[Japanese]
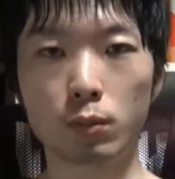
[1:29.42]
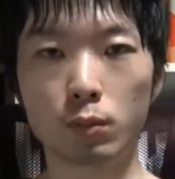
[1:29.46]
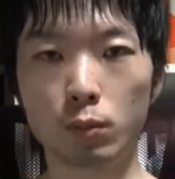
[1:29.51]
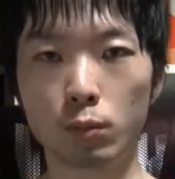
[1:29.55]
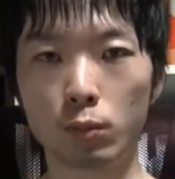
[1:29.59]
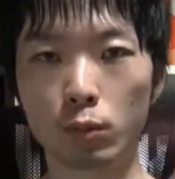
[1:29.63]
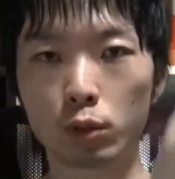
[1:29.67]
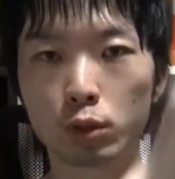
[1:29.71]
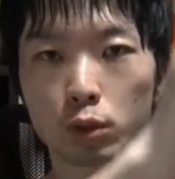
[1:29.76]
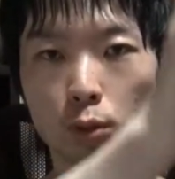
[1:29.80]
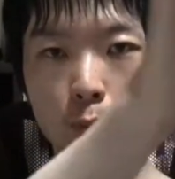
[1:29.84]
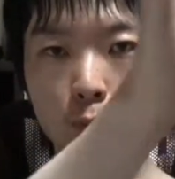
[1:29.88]

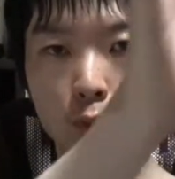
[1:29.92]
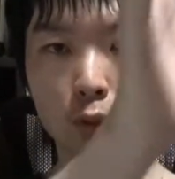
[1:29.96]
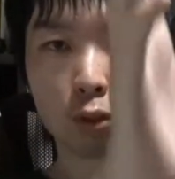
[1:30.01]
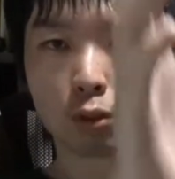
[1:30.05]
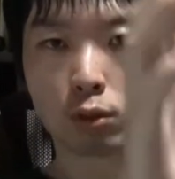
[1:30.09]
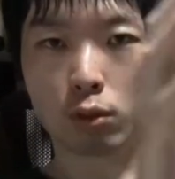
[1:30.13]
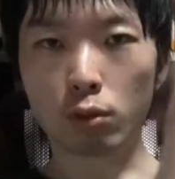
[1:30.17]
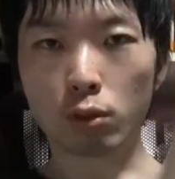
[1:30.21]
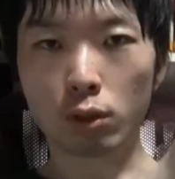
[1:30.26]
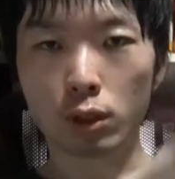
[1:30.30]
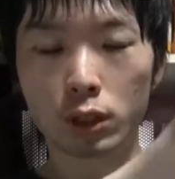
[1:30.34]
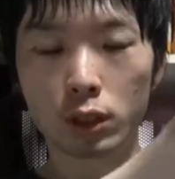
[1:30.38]
もともと
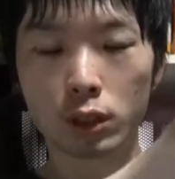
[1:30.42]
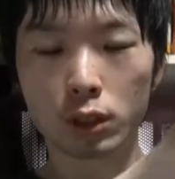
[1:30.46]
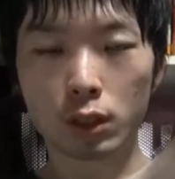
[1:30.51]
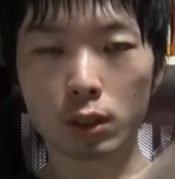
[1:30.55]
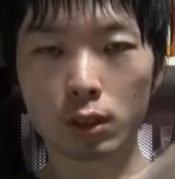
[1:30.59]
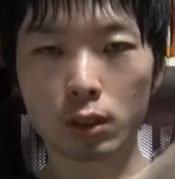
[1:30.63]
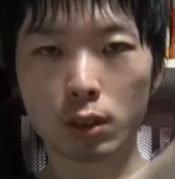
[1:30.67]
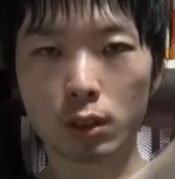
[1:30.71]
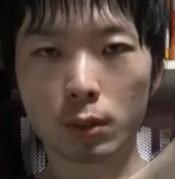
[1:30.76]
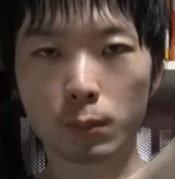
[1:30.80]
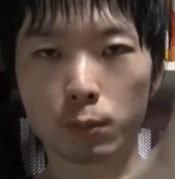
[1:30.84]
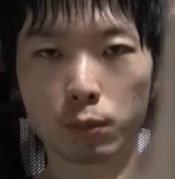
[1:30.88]
の
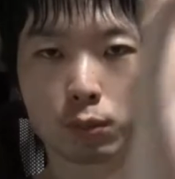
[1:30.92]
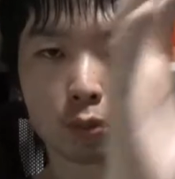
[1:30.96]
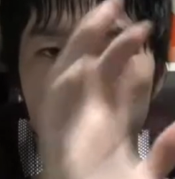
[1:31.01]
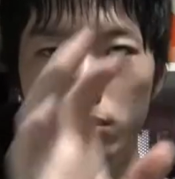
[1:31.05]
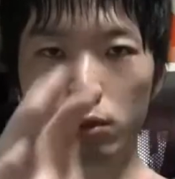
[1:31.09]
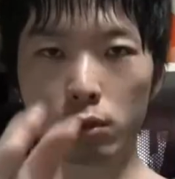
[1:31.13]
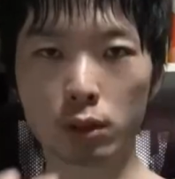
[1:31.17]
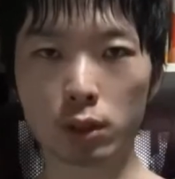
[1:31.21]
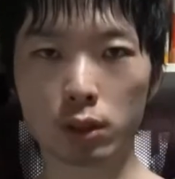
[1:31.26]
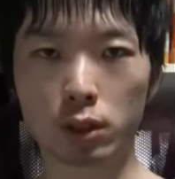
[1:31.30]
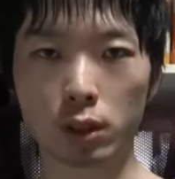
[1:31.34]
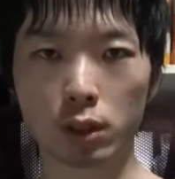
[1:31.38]
オリジナルから文
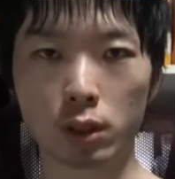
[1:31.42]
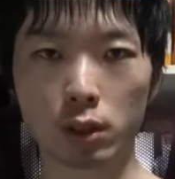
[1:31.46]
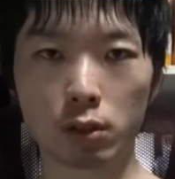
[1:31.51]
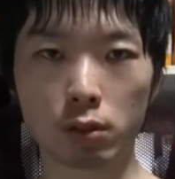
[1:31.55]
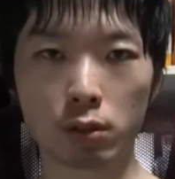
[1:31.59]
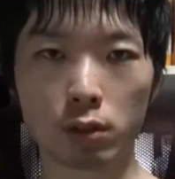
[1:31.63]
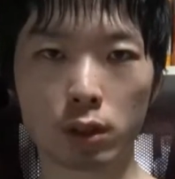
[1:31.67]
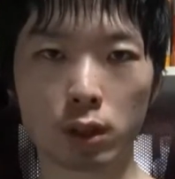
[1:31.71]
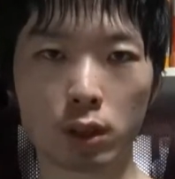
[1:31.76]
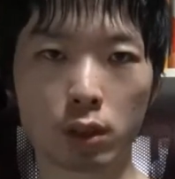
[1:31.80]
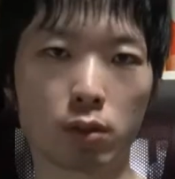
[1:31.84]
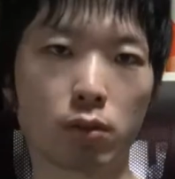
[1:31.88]
庫化され
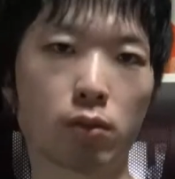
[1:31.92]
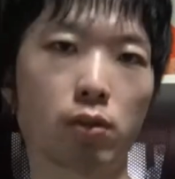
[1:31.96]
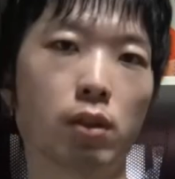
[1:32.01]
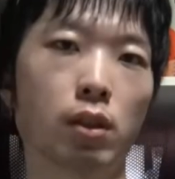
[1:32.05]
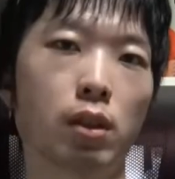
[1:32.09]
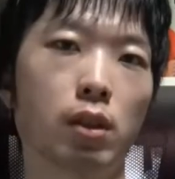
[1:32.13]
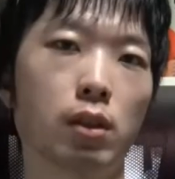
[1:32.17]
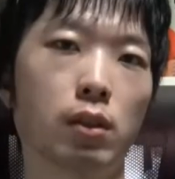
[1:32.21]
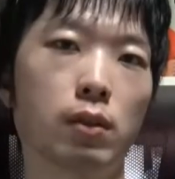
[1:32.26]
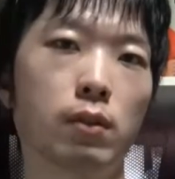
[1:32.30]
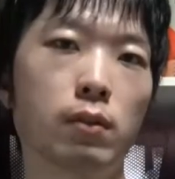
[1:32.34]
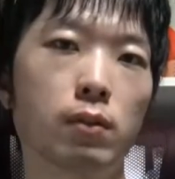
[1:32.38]
るっていうような